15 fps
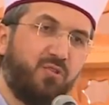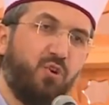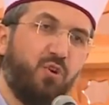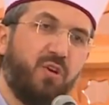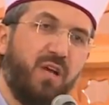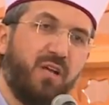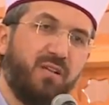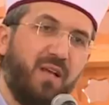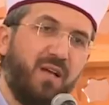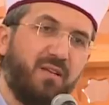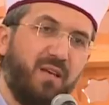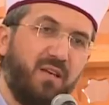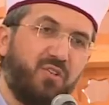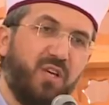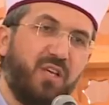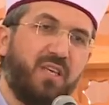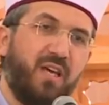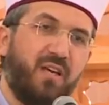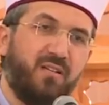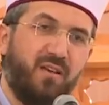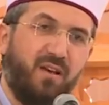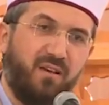sokaklarda
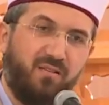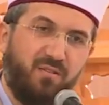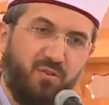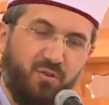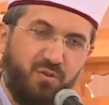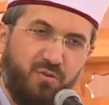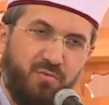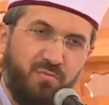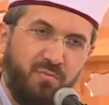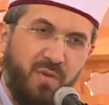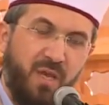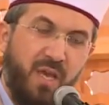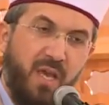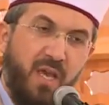şeker dağıtıyorum.